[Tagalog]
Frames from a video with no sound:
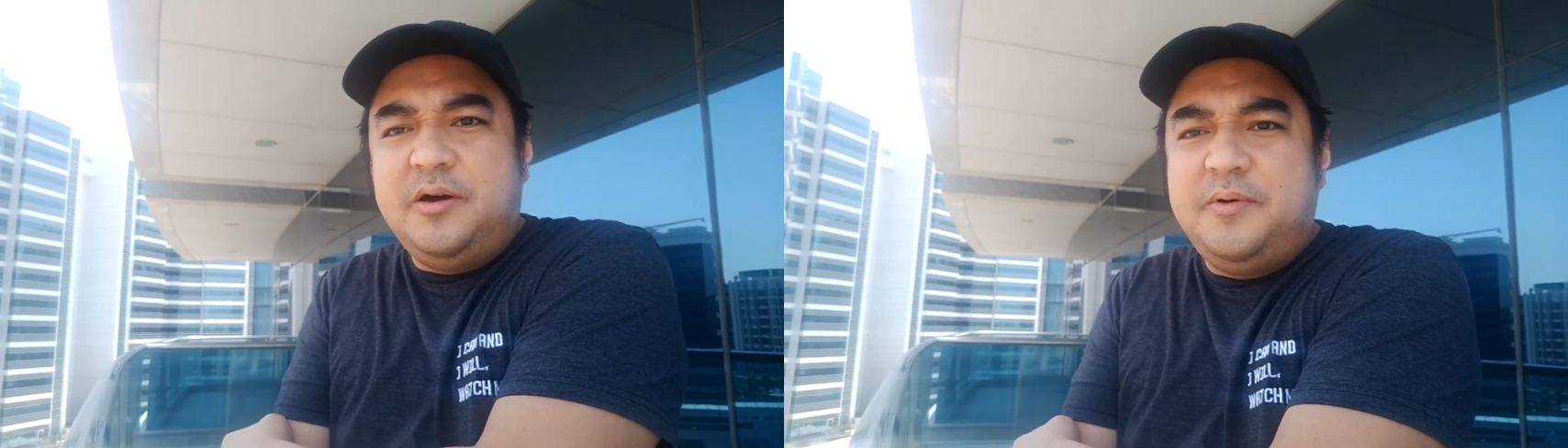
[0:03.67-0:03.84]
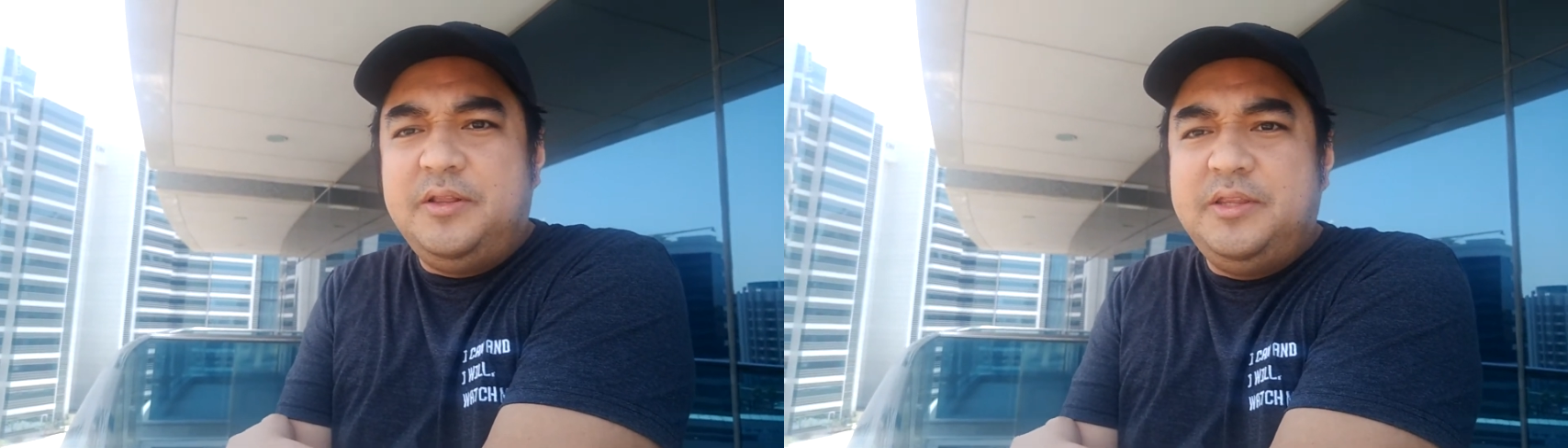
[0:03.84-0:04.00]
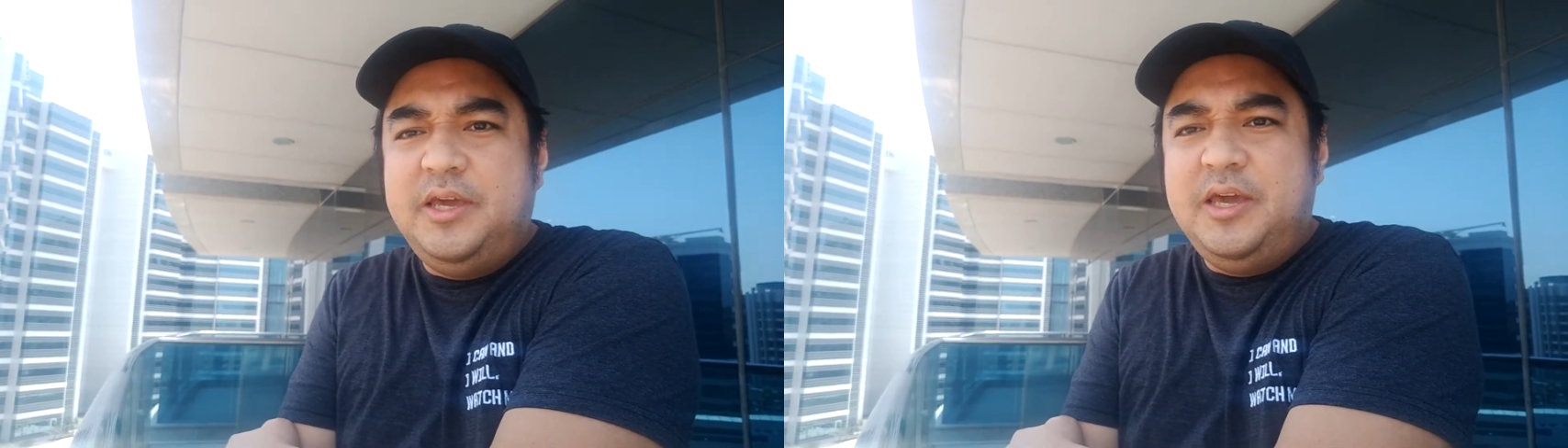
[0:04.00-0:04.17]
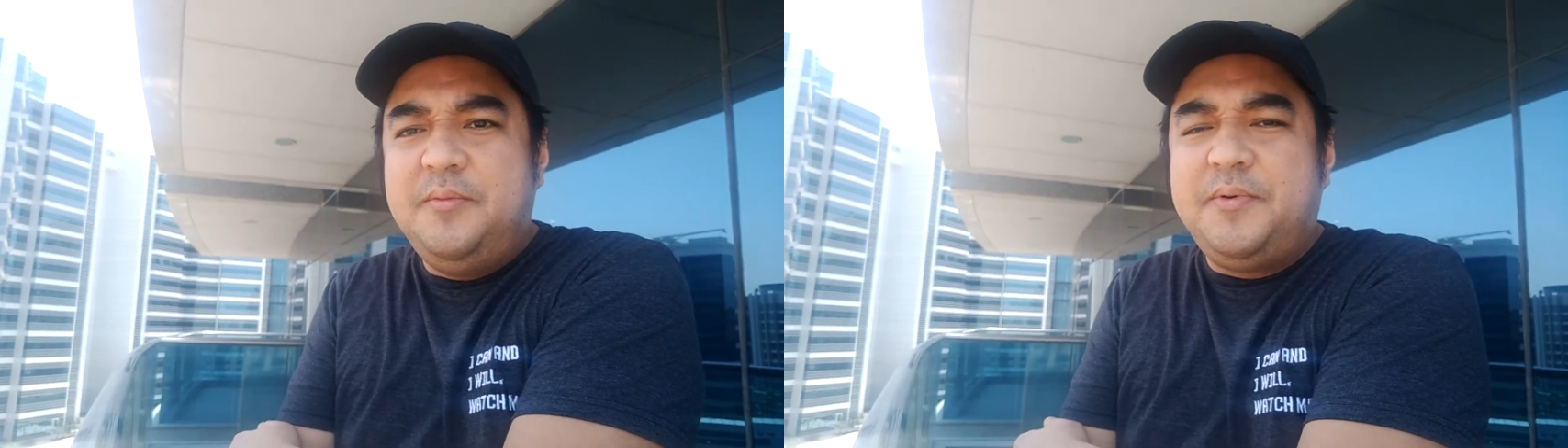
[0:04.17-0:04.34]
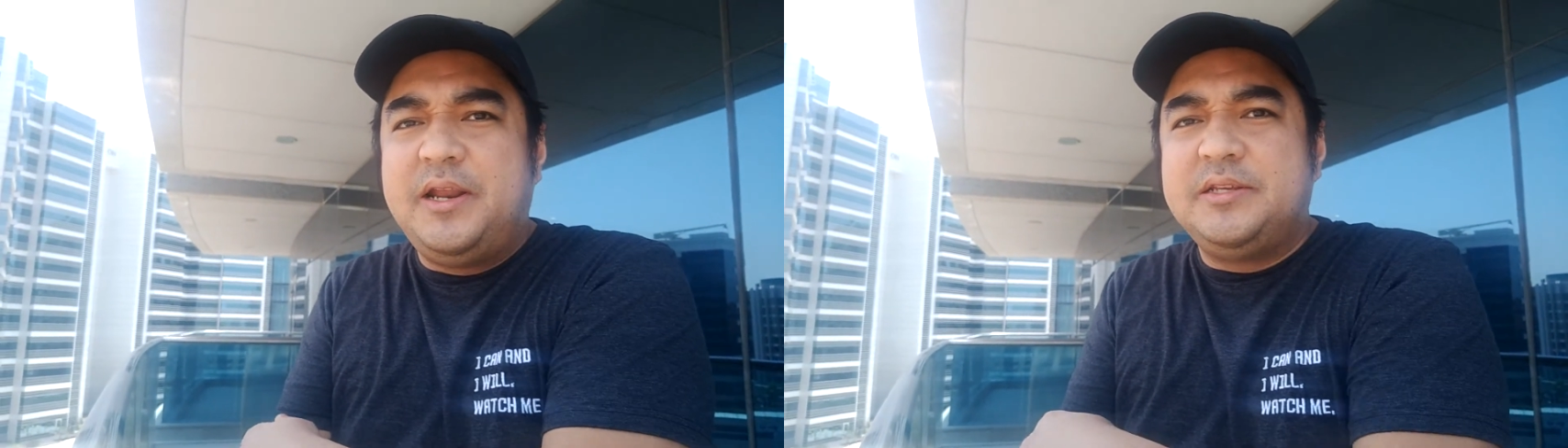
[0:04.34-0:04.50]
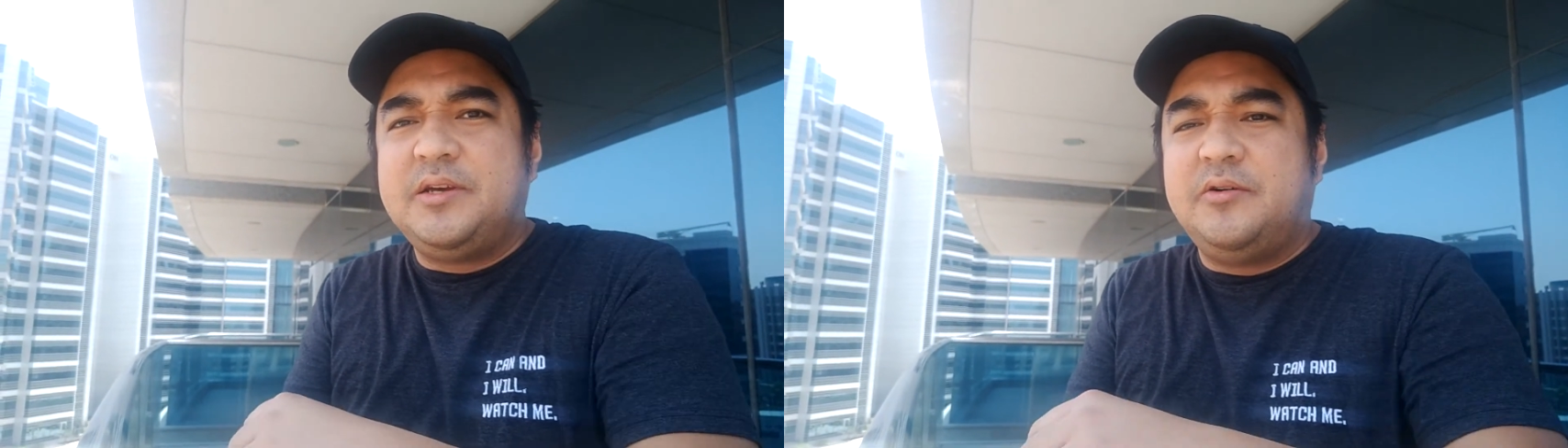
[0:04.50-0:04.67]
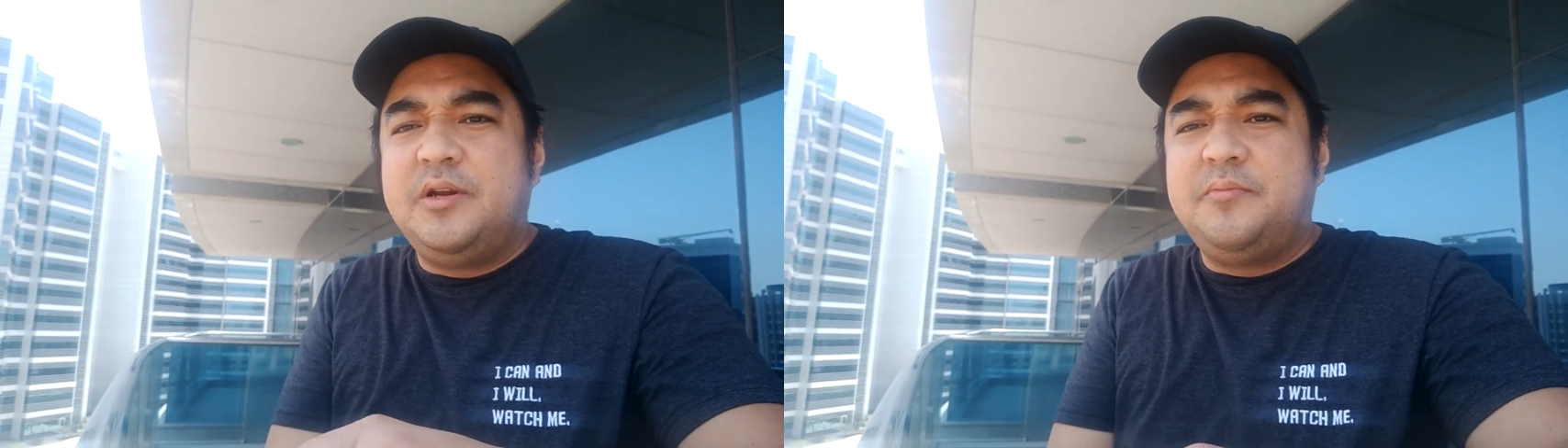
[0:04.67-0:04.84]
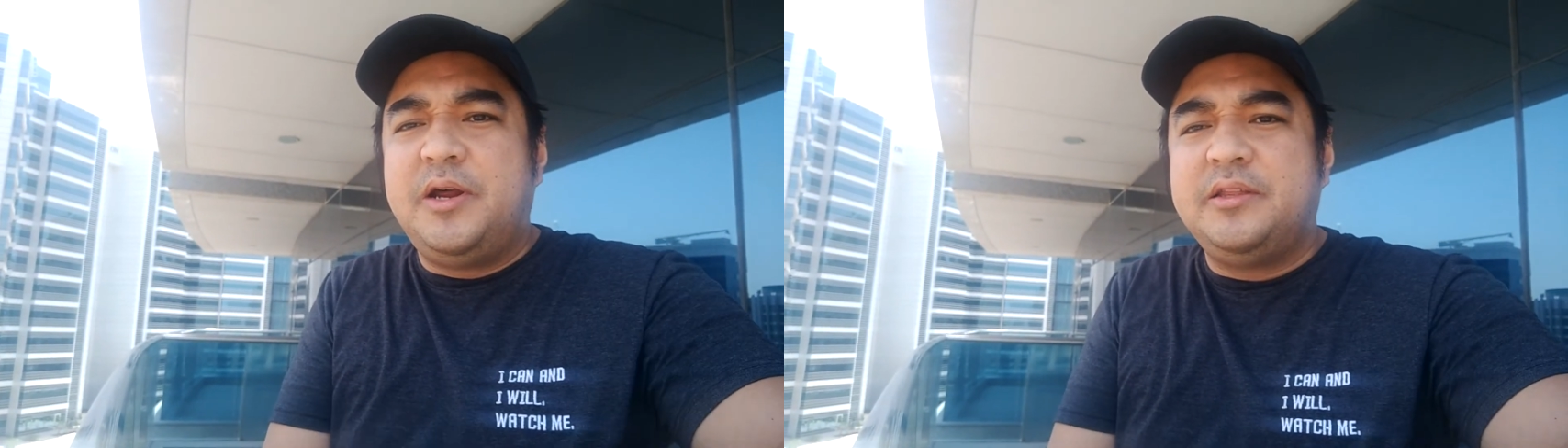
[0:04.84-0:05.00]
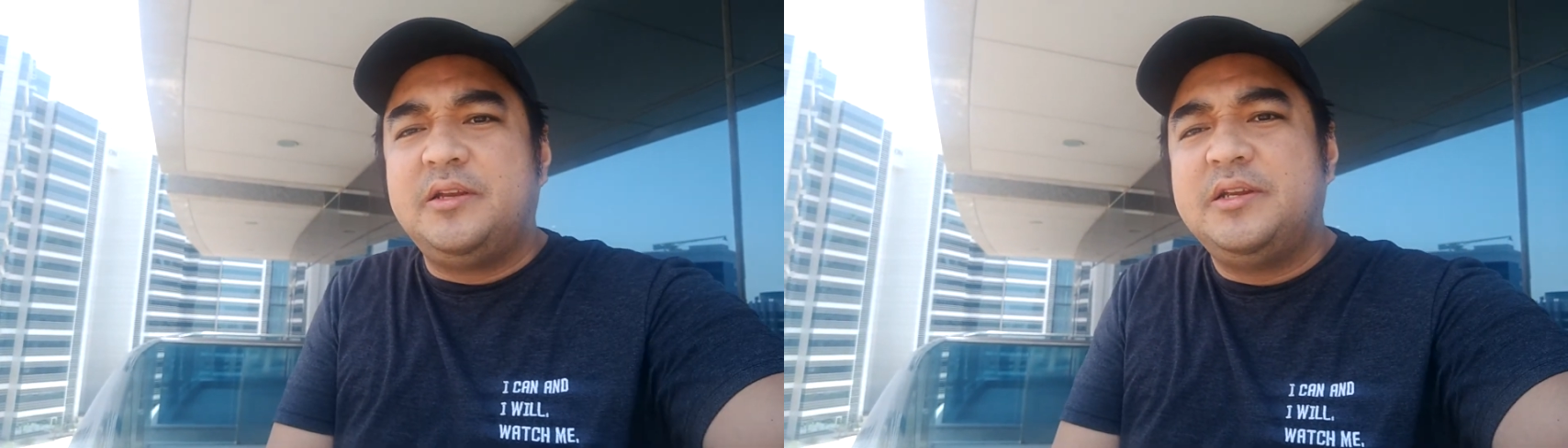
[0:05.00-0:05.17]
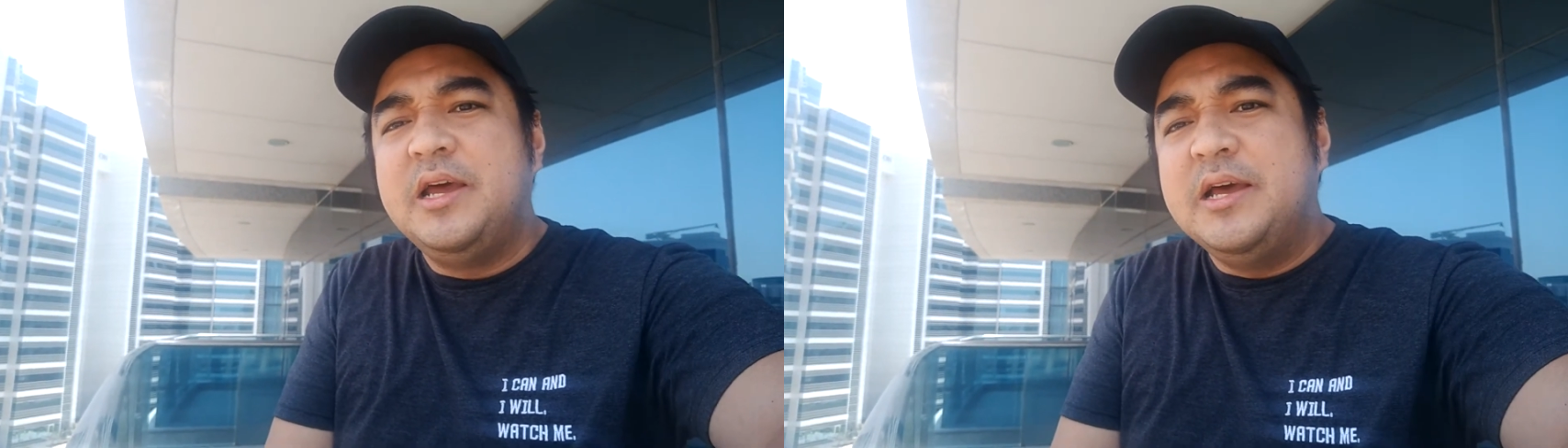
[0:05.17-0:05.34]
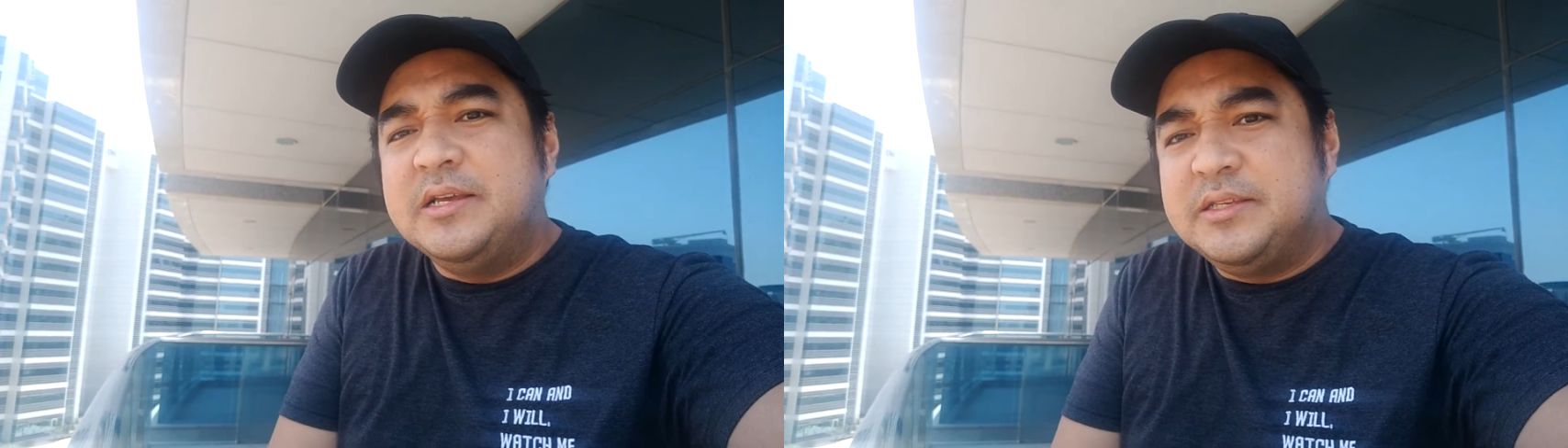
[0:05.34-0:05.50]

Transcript: Double D para sa Una Brighter